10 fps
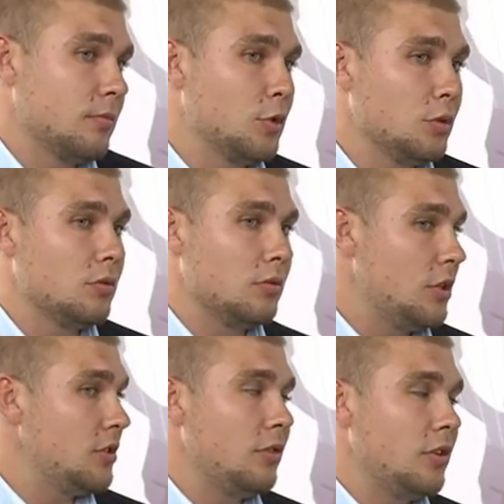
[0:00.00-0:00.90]
тут
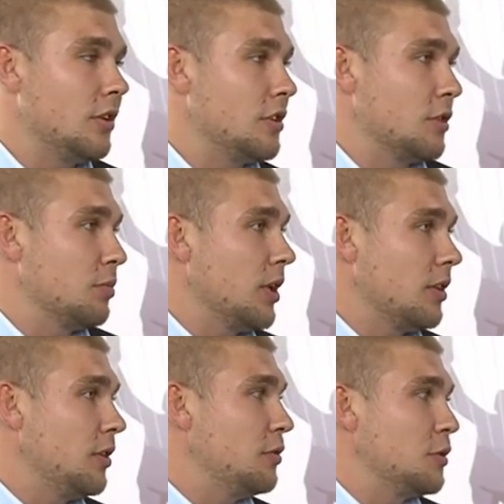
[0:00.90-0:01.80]
действительно
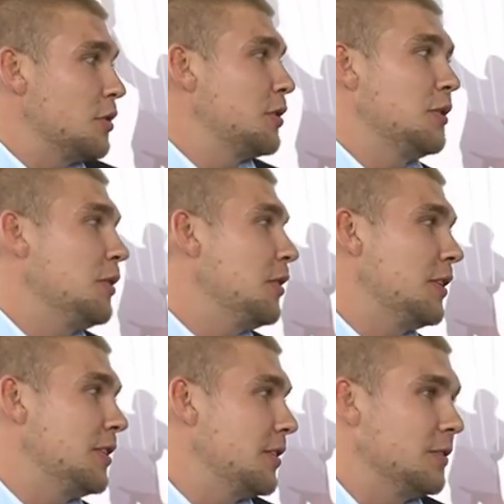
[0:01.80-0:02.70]
зарплаты и все остальное,
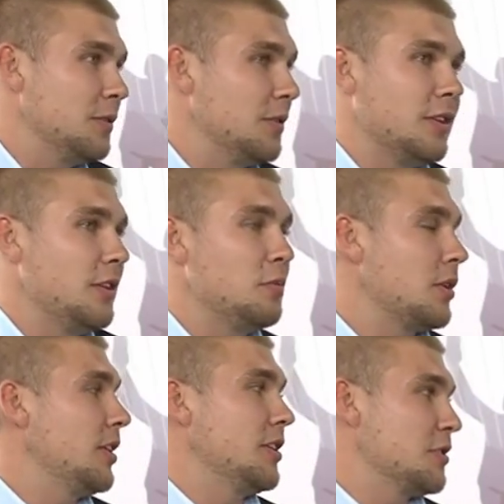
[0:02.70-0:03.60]
это, ну, это не
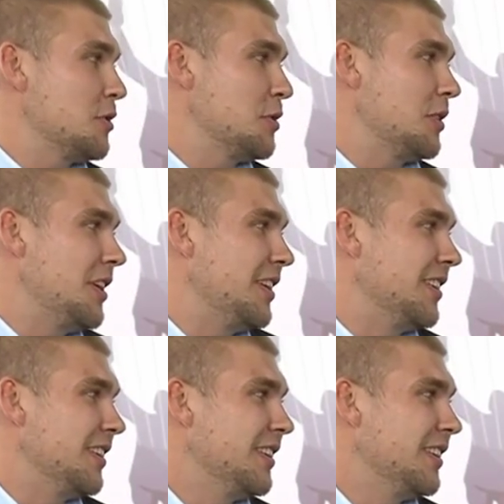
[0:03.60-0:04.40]
про нас история.